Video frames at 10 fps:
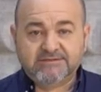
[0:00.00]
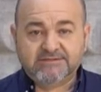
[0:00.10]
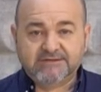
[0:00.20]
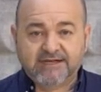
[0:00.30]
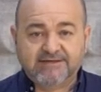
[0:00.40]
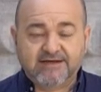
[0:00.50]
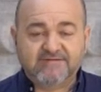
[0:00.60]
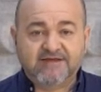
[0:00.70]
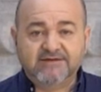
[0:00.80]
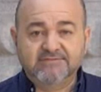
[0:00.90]
¿Qué tal
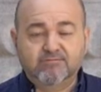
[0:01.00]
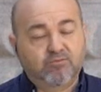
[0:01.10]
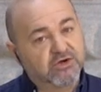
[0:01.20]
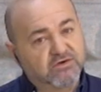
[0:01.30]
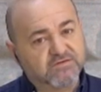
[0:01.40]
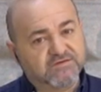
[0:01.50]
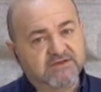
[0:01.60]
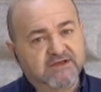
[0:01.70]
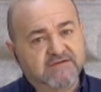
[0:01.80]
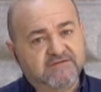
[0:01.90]
están? Buenos
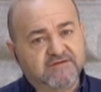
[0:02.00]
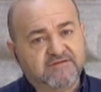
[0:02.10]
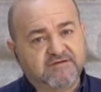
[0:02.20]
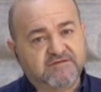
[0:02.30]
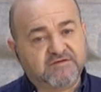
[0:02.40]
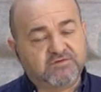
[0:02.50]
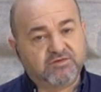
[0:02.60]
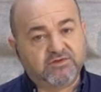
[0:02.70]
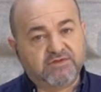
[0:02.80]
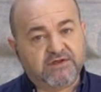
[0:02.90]
días desde este
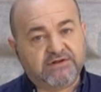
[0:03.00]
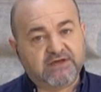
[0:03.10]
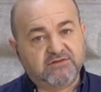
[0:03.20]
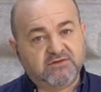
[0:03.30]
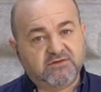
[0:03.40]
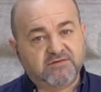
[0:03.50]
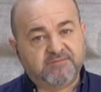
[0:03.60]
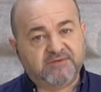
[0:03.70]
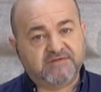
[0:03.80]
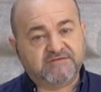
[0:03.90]
estudio de radio donde
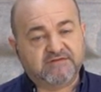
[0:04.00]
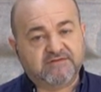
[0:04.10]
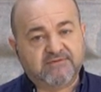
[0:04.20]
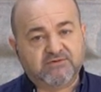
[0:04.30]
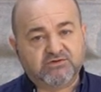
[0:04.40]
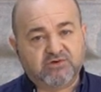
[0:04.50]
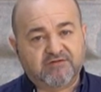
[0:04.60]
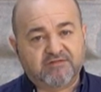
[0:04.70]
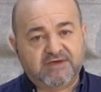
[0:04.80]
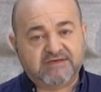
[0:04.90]
presentamos una
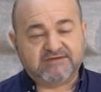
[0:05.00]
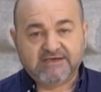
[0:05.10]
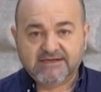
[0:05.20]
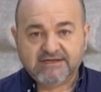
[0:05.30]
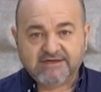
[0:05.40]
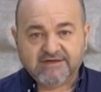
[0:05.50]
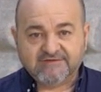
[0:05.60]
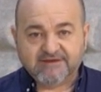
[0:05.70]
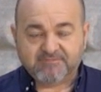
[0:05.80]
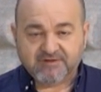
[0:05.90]
vez más
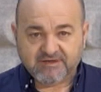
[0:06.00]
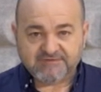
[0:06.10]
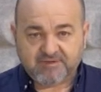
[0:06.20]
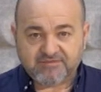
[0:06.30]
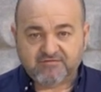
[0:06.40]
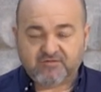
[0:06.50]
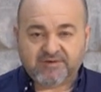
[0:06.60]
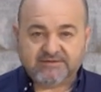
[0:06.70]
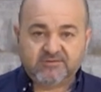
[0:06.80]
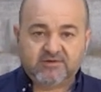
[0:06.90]
este primer espacio
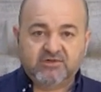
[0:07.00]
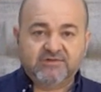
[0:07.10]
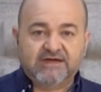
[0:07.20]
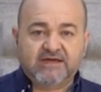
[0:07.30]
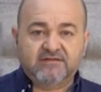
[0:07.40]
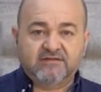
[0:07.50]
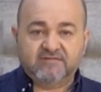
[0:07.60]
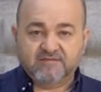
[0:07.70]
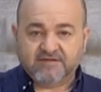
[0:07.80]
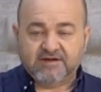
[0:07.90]
informativo de Onda Cádiz,
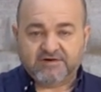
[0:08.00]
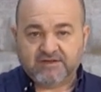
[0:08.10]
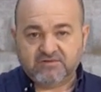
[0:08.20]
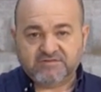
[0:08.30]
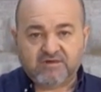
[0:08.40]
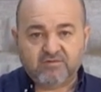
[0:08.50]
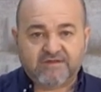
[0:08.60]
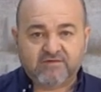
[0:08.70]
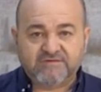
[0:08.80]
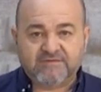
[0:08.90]
desde la radio y
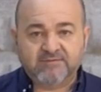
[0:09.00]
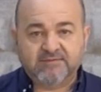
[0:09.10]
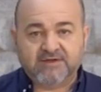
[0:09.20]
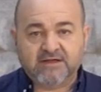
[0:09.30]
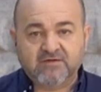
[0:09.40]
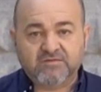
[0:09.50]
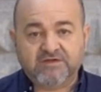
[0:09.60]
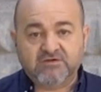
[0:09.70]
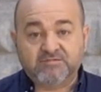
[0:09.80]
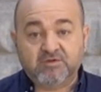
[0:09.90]
saludándoles también para aquellos
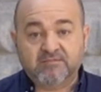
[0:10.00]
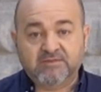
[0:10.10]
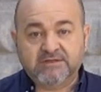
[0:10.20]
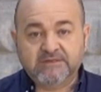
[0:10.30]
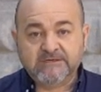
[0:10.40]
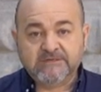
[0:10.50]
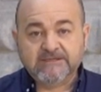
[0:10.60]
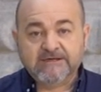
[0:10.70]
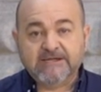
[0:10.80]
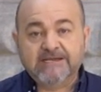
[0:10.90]
que nos pueden ver
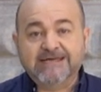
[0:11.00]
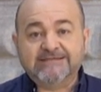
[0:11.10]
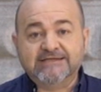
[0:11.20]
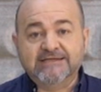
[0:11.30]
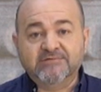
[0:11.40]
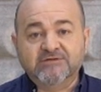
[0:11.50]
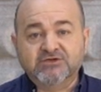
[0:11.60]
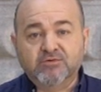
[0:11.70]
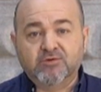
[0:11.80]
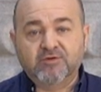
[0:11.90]
en la
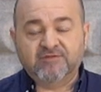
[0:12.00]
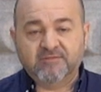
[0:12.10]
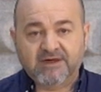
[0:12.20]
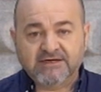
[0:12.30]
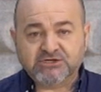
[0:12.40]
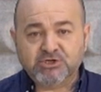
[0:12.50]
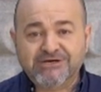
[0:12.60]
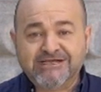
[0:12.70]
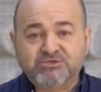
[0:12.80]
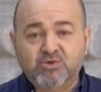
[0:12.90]
televisión municipal. Son
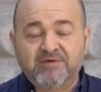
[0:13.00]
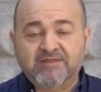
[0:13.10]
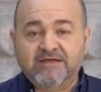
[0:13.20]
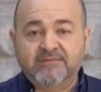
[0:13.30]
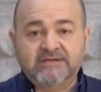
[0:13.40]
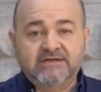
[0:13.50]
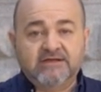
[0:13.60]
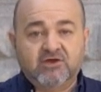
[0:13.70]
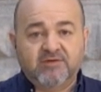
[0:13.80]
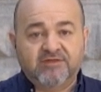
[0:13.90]
las 9 de la
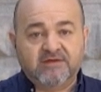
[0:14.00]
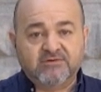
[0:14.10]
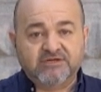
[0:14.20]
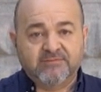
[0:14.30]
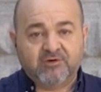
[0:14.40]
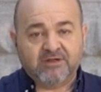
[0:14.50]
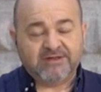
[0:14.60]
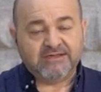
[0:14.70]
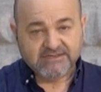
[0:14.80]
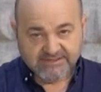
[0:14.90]
mañana, comenzamos el
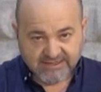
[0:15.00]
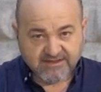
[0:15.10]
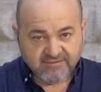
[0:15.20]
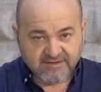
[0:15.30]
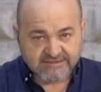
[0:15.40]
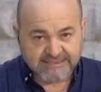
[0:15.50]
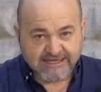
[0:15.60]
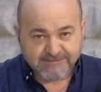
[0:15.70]
programa Cádiz al Día.